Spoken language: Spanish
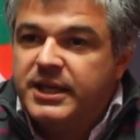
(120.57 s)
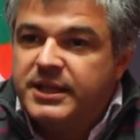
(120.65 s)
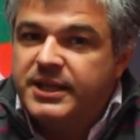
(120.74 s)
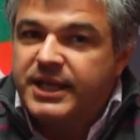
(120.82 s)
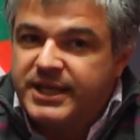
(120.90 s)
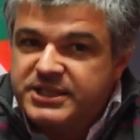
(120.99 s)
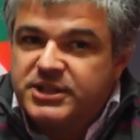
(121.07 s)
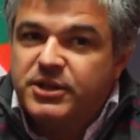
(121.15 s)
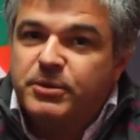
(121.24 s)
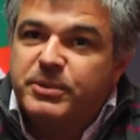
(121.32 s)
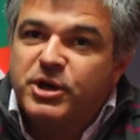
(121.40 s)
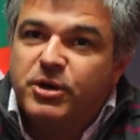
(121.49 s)
de que este
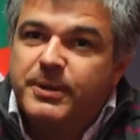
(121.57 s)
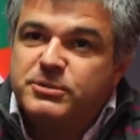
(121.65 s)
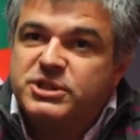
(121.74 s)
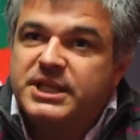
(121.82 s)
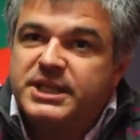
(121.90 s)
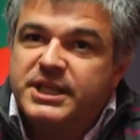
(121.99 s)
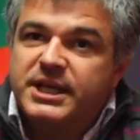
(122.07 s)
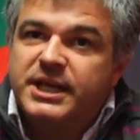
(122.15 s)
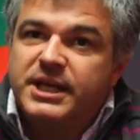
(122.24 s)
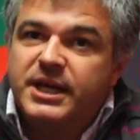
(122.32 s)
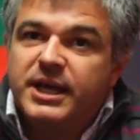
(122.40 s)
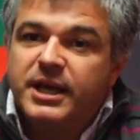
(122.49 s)
domingo vamos a
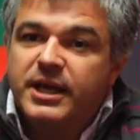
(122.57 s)
tener